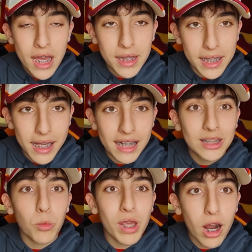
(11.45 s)

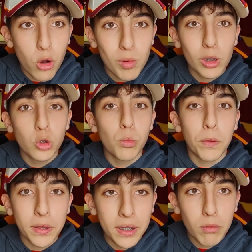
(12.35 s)
detesto mi raccomando
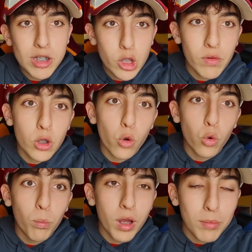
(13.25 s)
supportate questo video
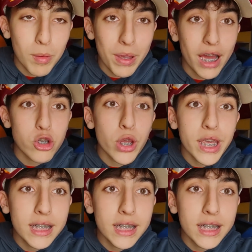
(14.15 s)
con un bel mi piace